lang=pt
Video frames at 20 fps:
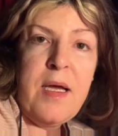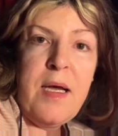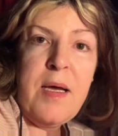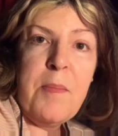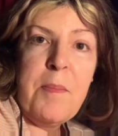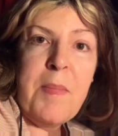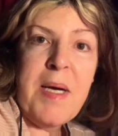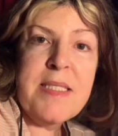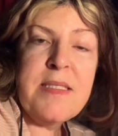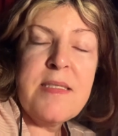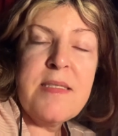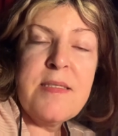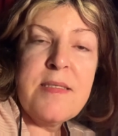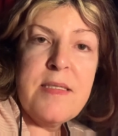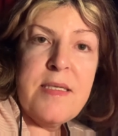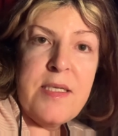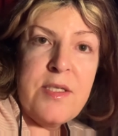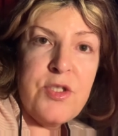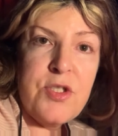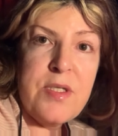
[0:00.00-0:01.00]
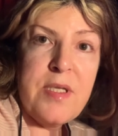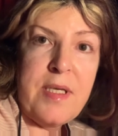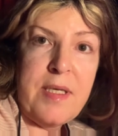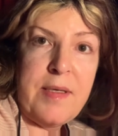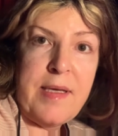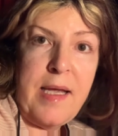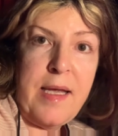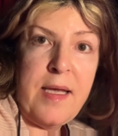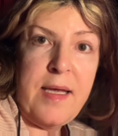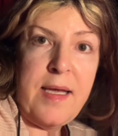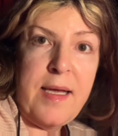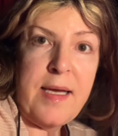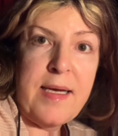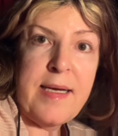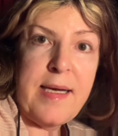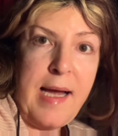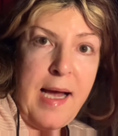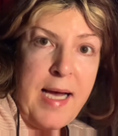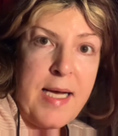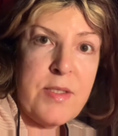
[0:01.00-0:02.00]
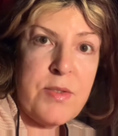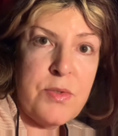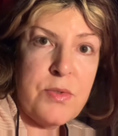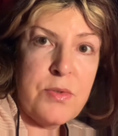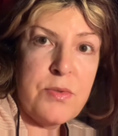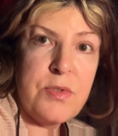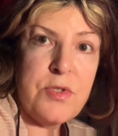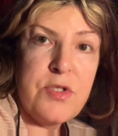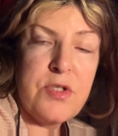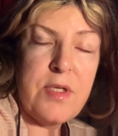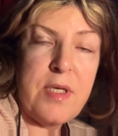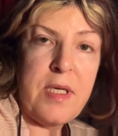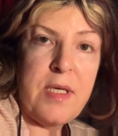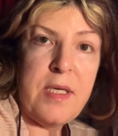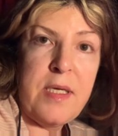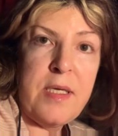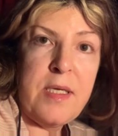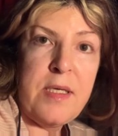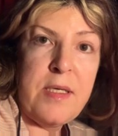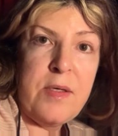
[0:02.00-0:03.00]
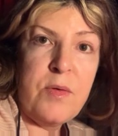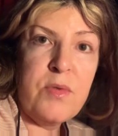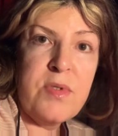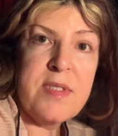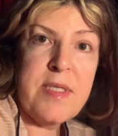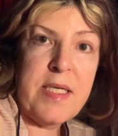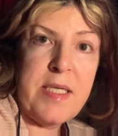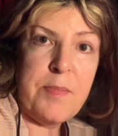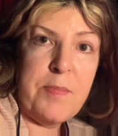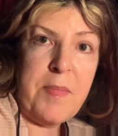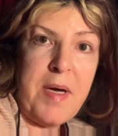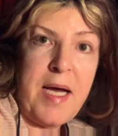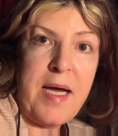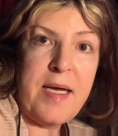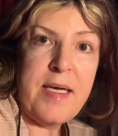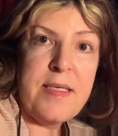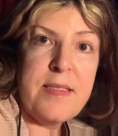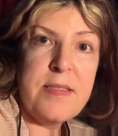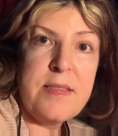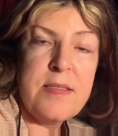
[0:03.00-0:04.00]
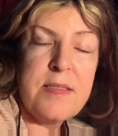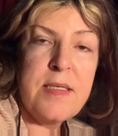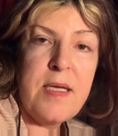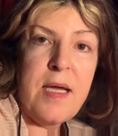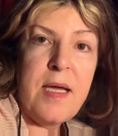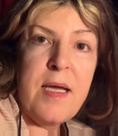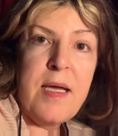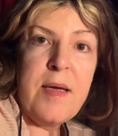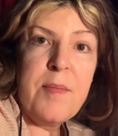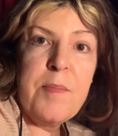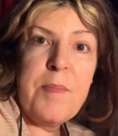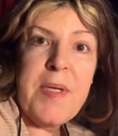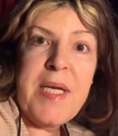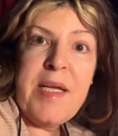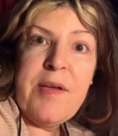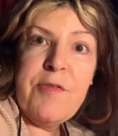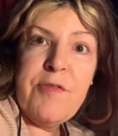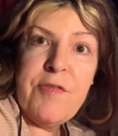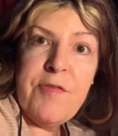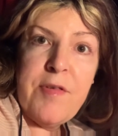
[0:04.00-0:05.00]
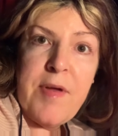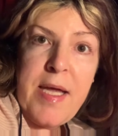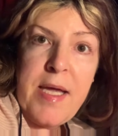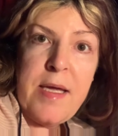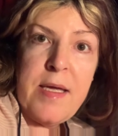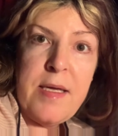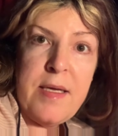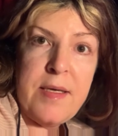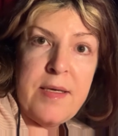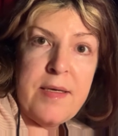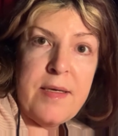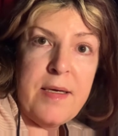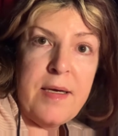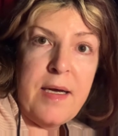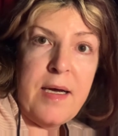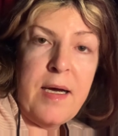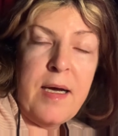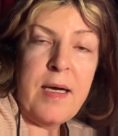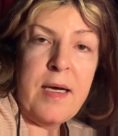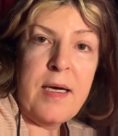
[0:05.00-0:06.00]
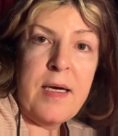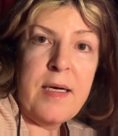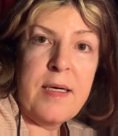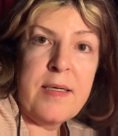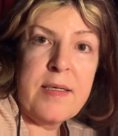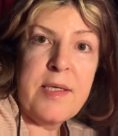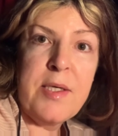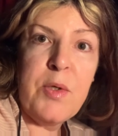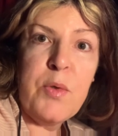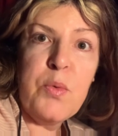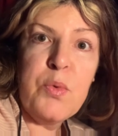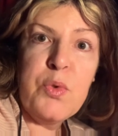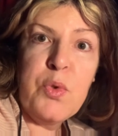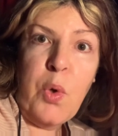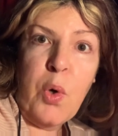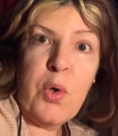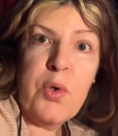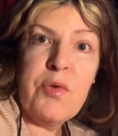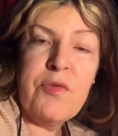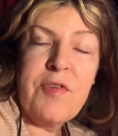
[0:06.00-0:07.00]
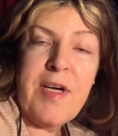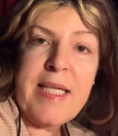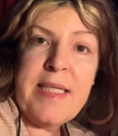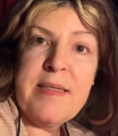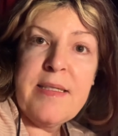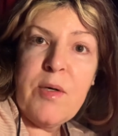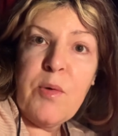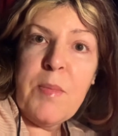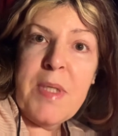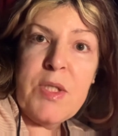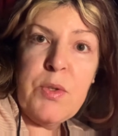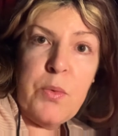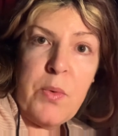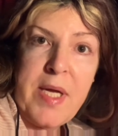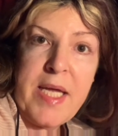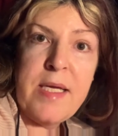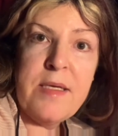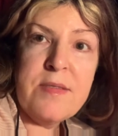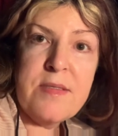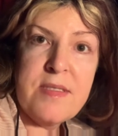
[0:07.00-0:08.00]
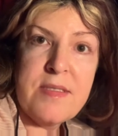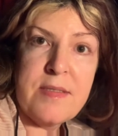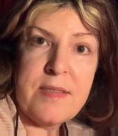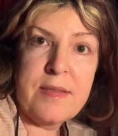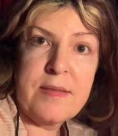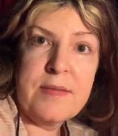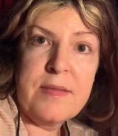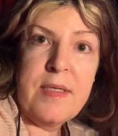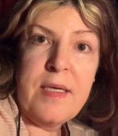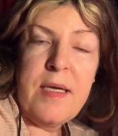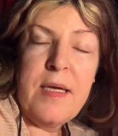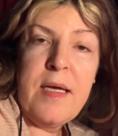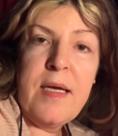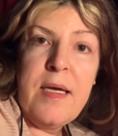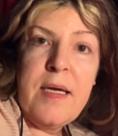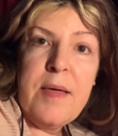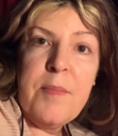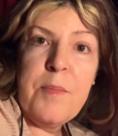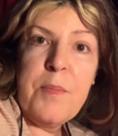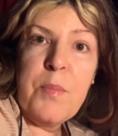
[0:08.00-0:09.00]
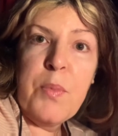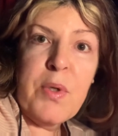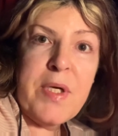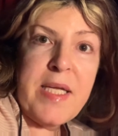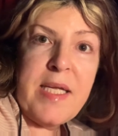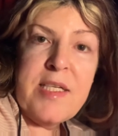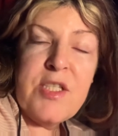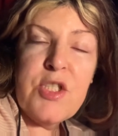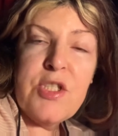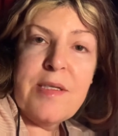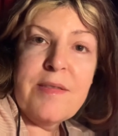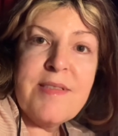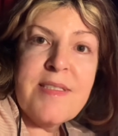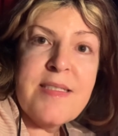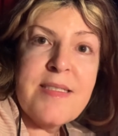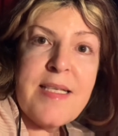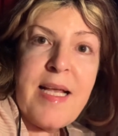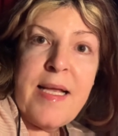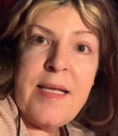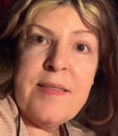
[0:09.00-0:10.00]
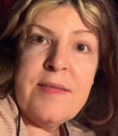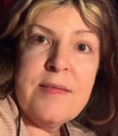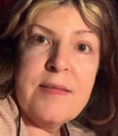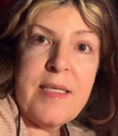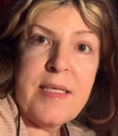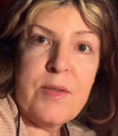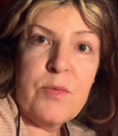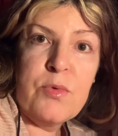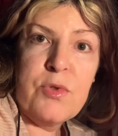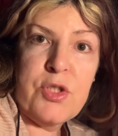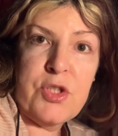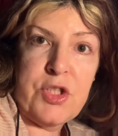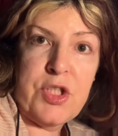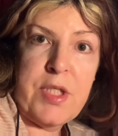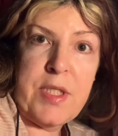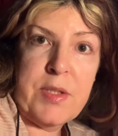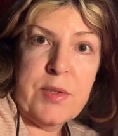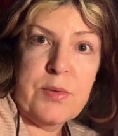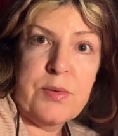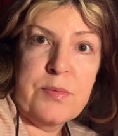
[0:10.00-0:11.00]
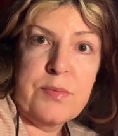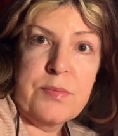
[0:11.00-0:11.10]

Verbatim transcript: Mas existem é, casos que os animais preveem ah, que o dono vai ter uma doença, porque eles sentem o cheiro.